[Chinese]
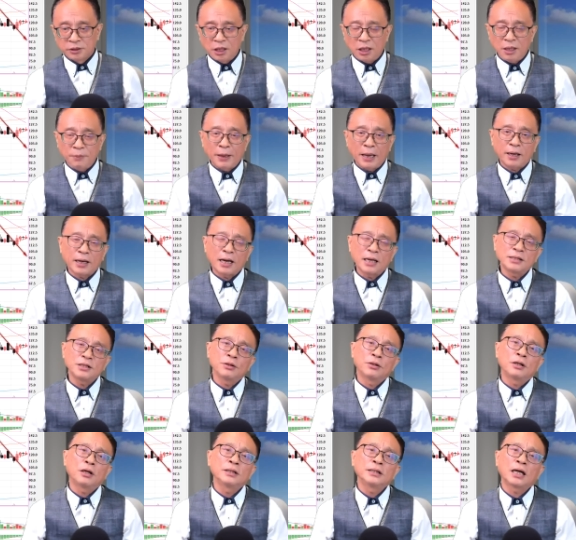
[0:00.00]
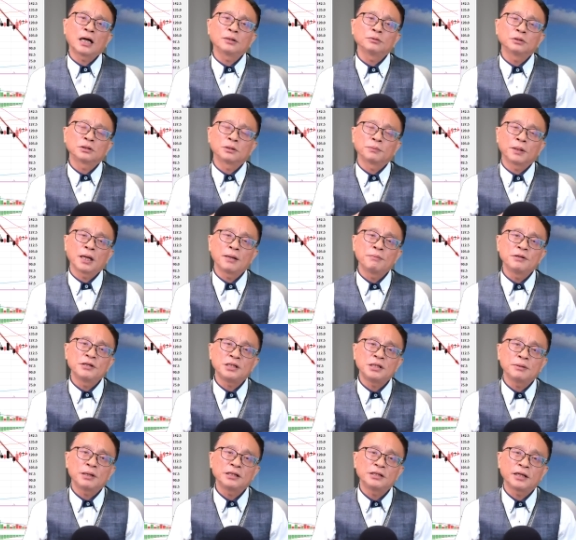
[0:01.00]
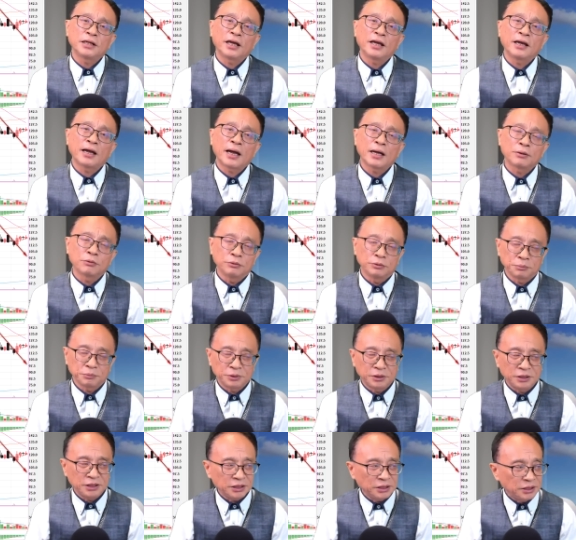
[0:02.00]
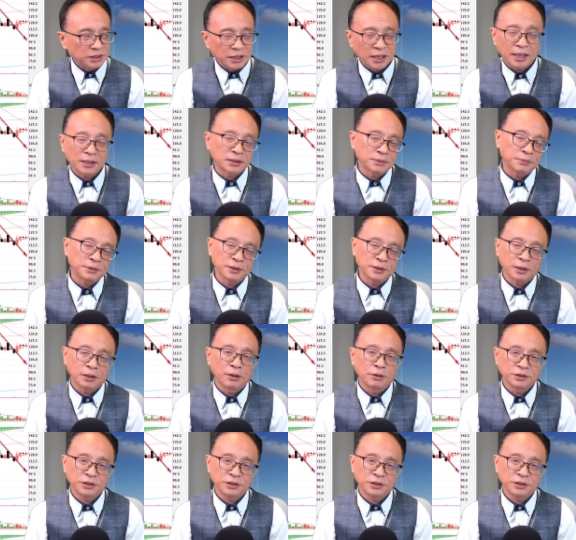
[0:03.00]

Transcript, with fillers: 这礼拜开始有要纳入什么 MSCI AI 股，什么技家什么的哦，